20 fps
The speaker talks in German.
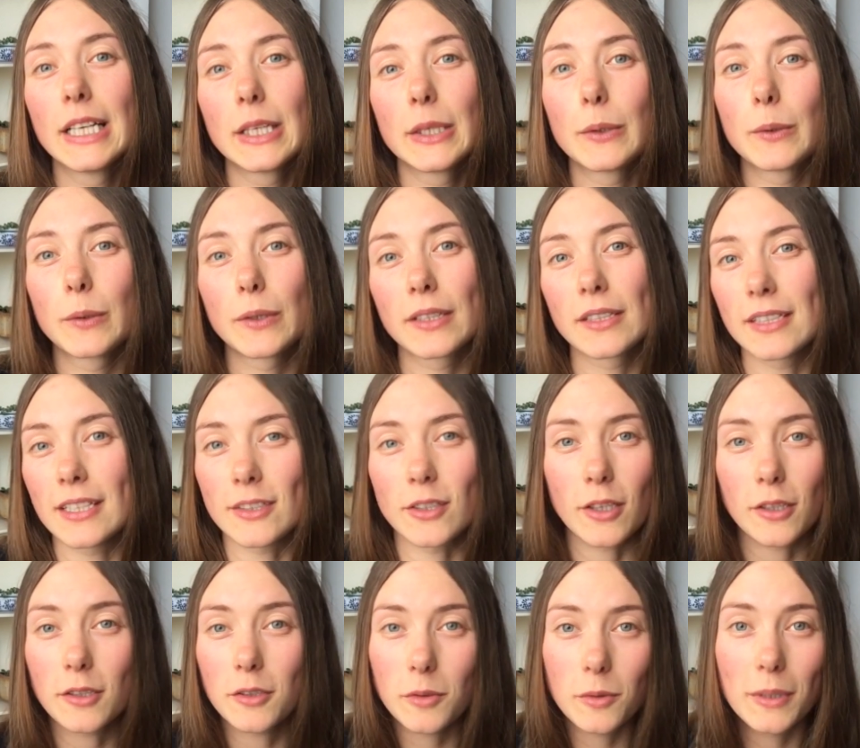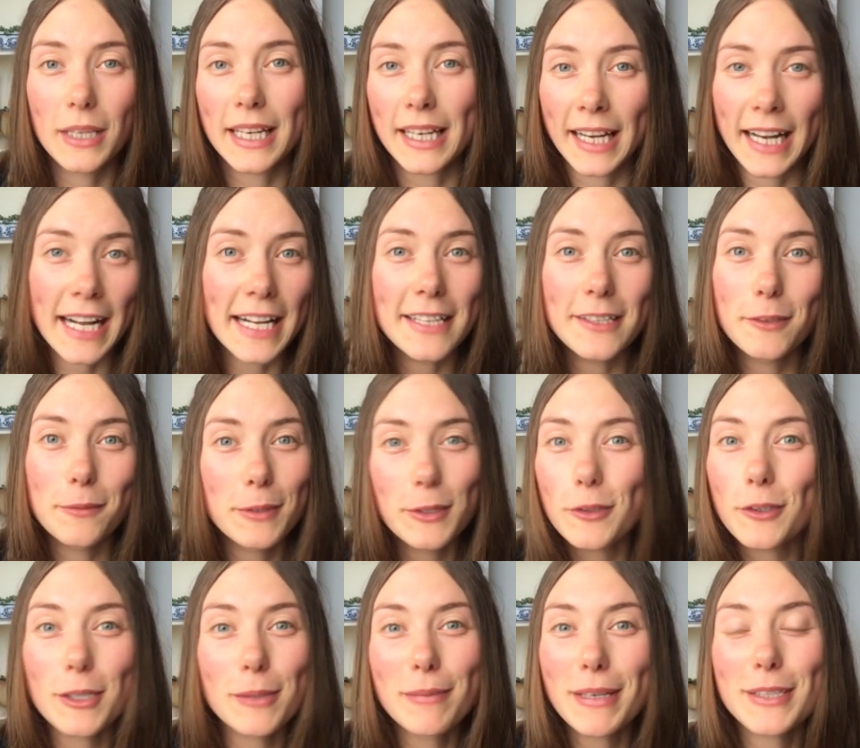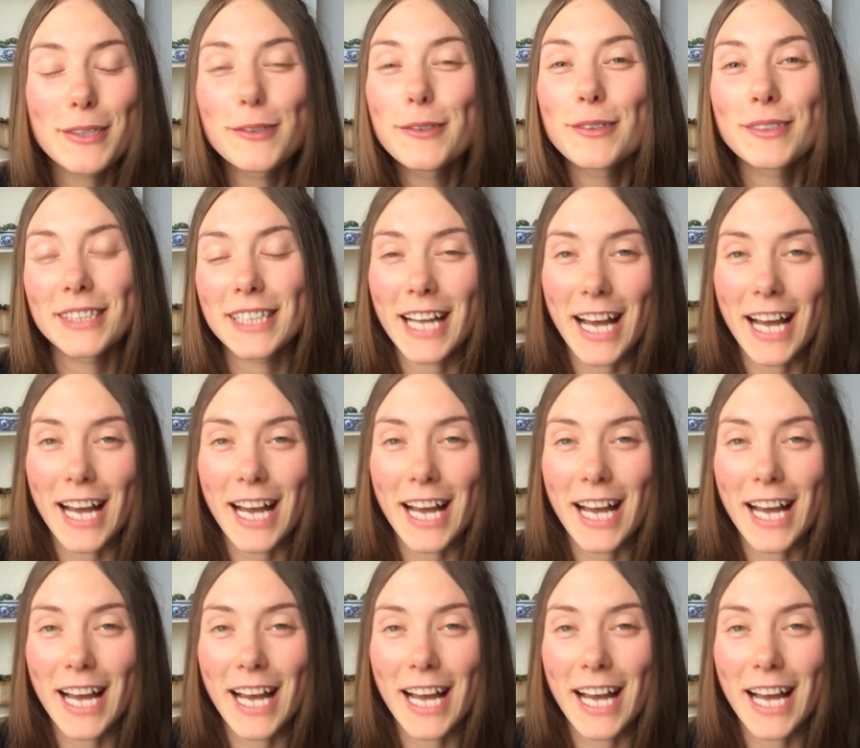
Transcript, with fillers: Und das solltest du generell sowieso immer tun.